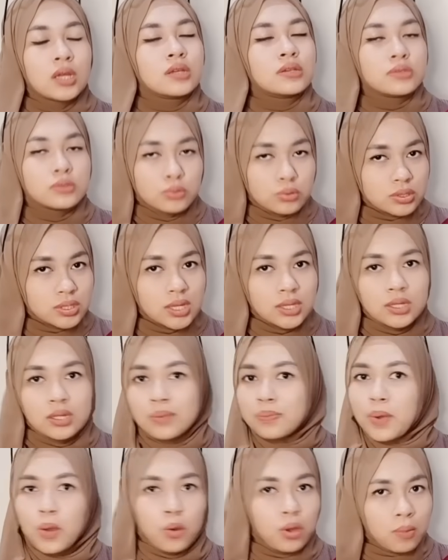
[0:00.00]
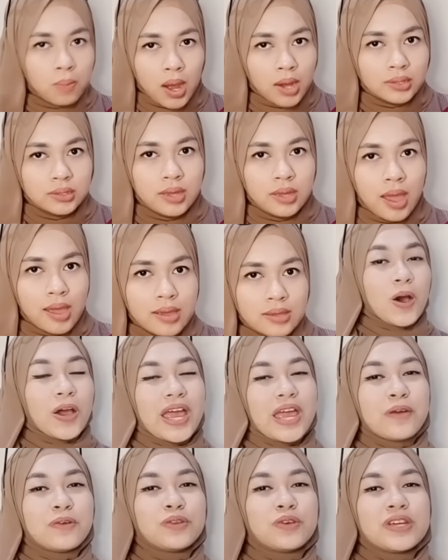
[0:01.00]
surusan ini pewe banget guys oke
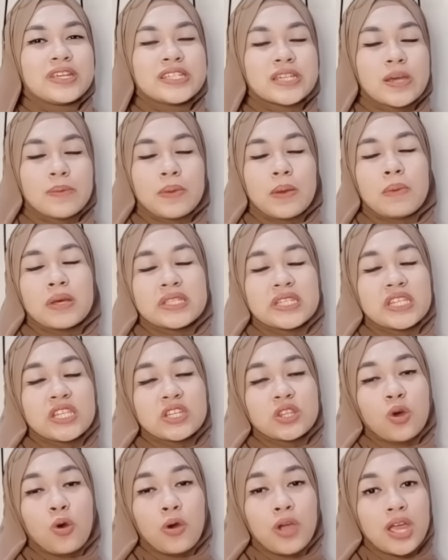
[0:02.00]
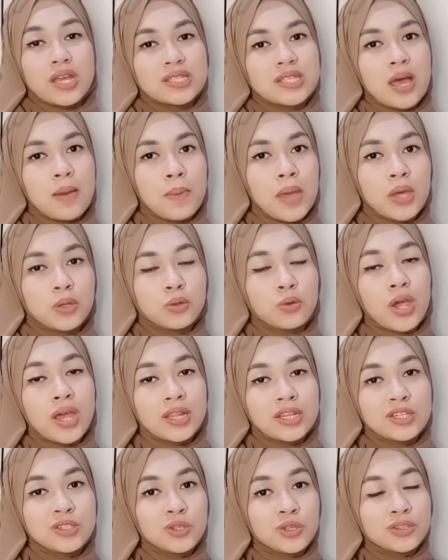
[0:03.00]
okay, untuk hijabnya masih di toko yang sama yaitu
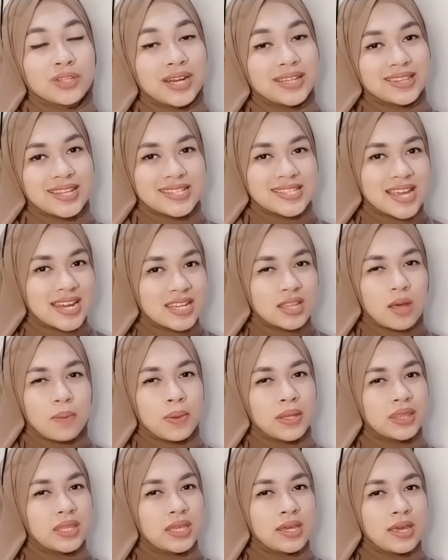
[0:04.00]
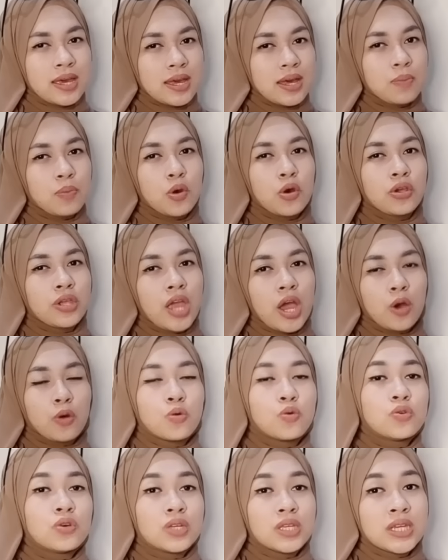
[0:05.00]
Elido Ratnasari 83 pokoknya
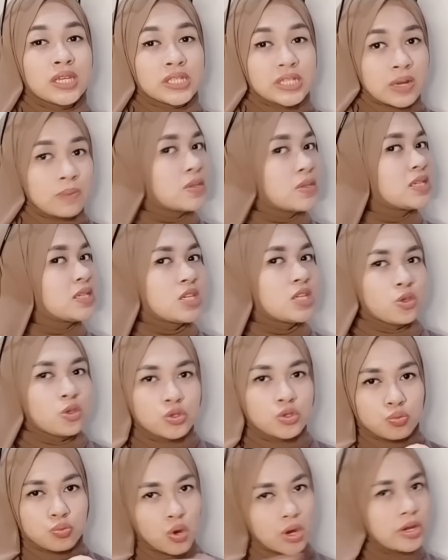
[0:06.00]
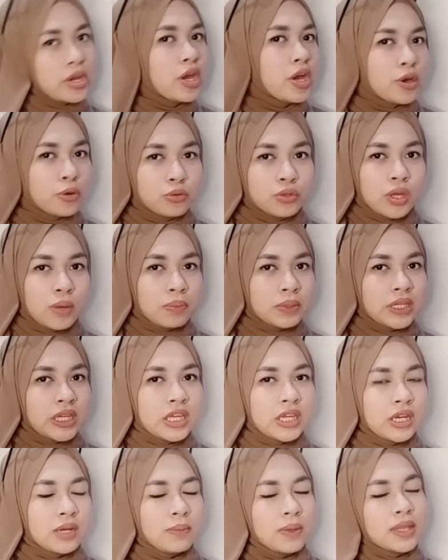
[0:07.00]
aku hijab di sini tuh semuanya aku dapat
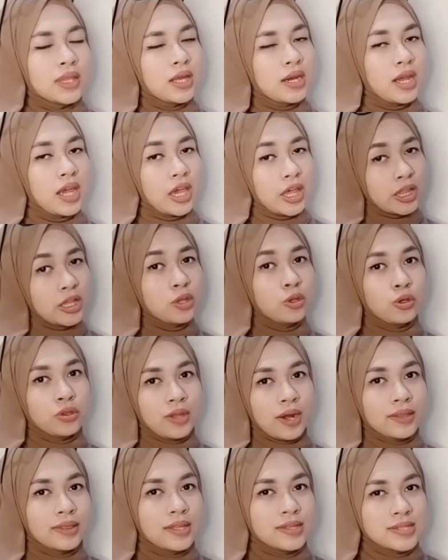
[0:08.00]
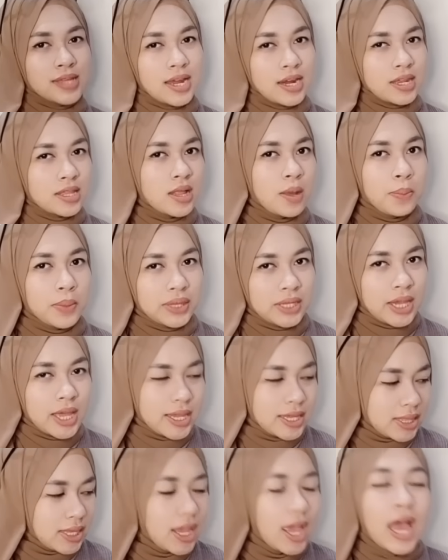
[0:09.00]
kiriman dari Elido Ratnasari
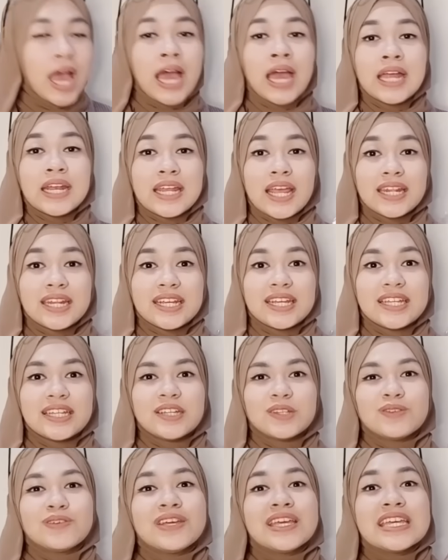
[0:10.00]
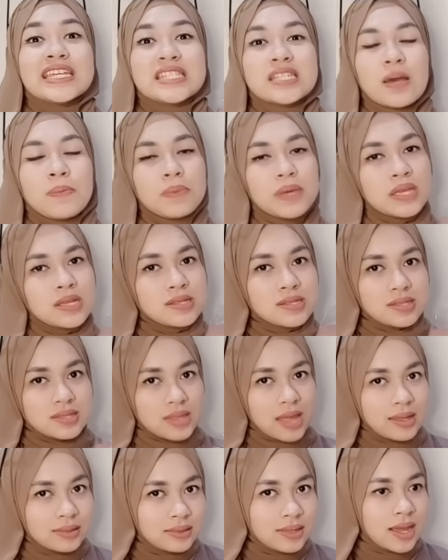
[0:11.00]
83 ini dan ini tuh hijab
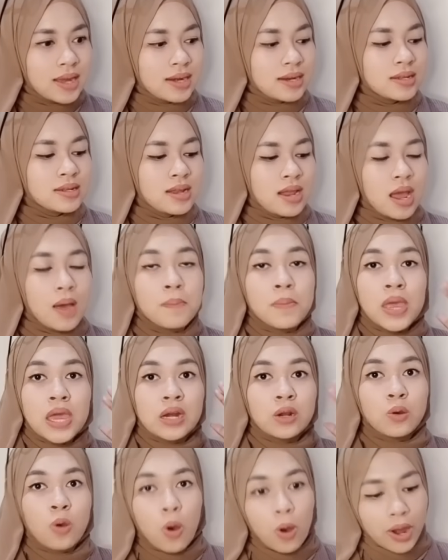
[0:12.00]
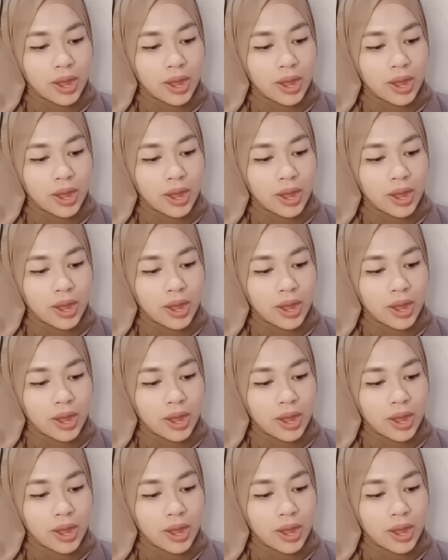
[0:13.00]
instan dari dia Bergo